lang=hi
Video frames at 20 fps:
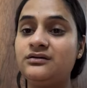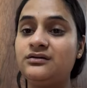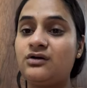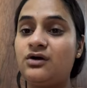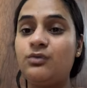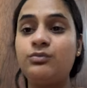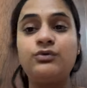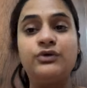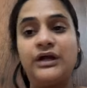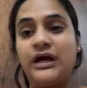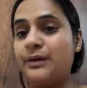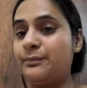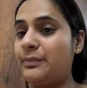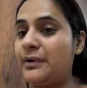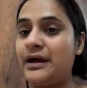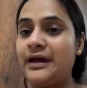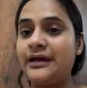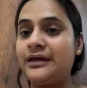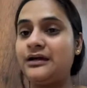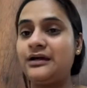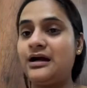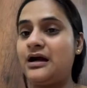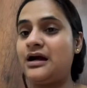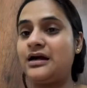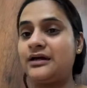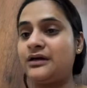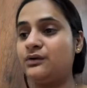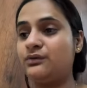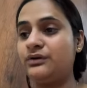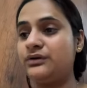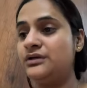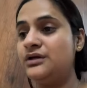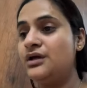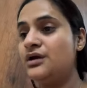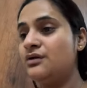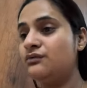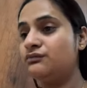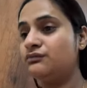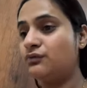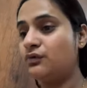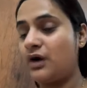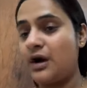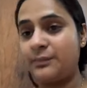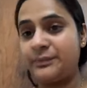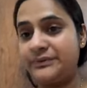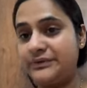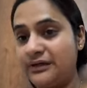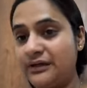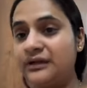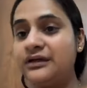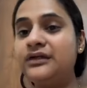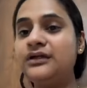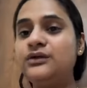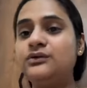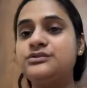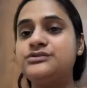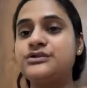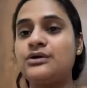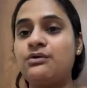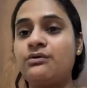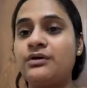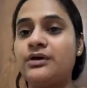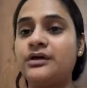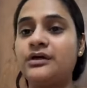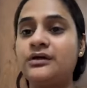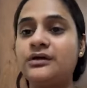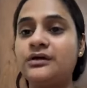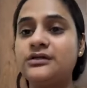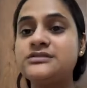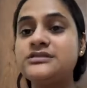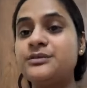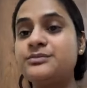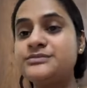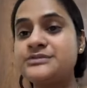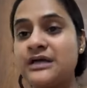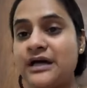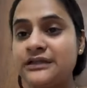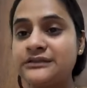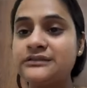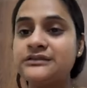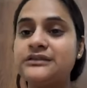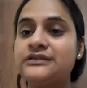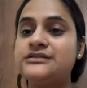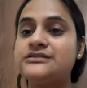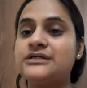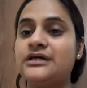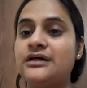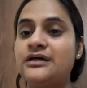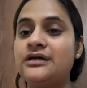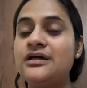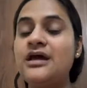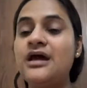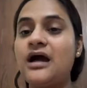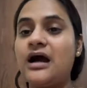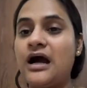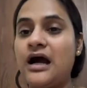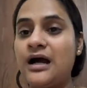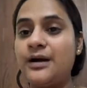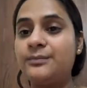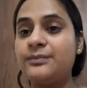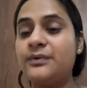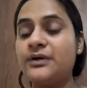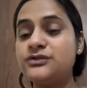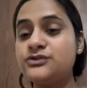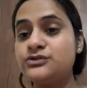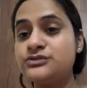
अब बुढ़ापा आएगा आगे कोई वो आप यंग नहीं हो जाओगे कि सब साथ दे जाए आपका जो